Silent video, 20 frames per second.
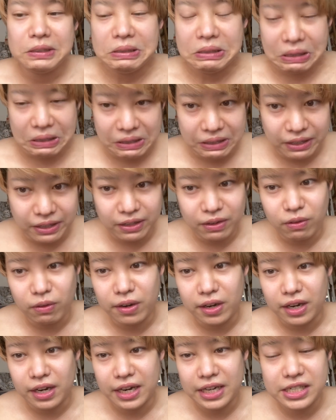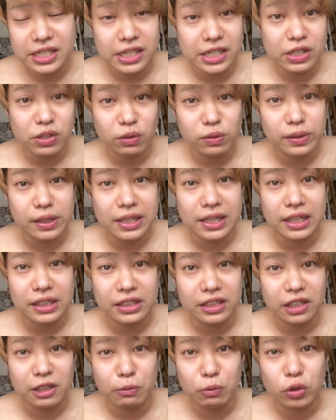えー、これから1日遅れになっ
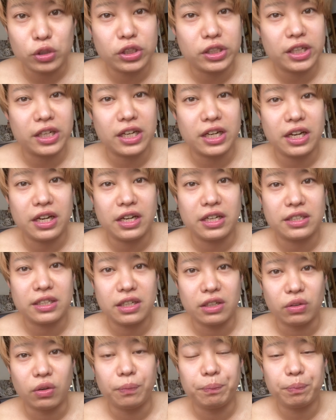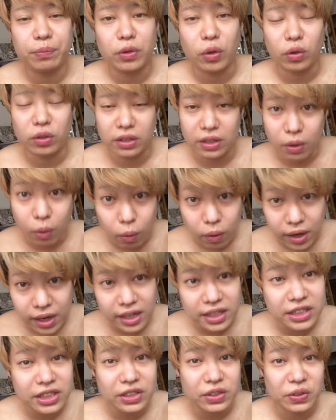ちゃって申し訳ないんですけど撮って公
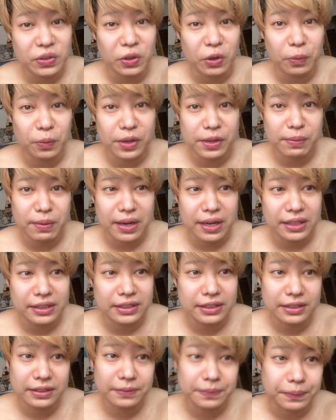開しようと思います